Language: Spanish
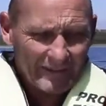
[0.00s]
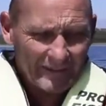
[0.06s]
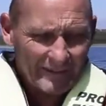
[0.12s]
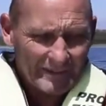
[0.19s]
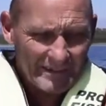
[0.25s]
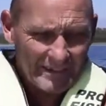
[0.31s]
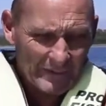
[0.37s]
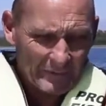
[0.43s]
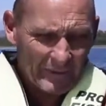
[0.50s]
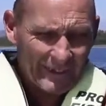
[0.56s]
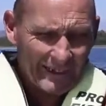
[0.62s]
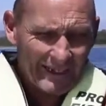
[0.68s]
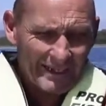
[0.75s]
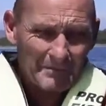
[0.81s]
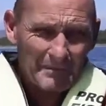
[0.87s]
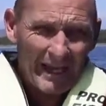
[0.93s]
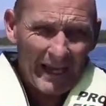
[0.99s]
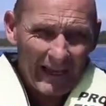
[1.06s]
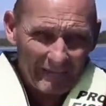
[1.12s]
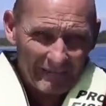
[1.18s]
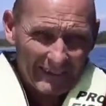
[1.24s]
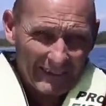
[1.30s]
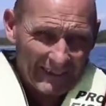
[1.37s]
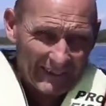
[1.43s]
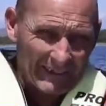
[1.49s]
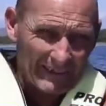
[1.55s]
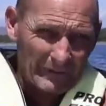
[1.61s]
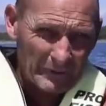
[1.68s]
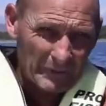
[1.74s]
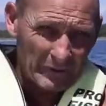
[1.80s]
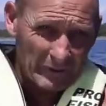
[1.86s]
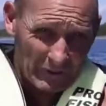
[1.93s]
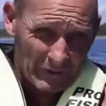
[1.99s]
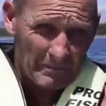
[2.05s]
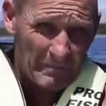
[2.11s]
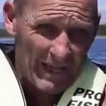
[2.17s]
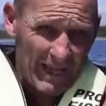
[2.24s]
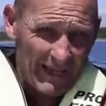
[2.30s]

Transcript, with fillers: si no era el más hábil, era uno de los más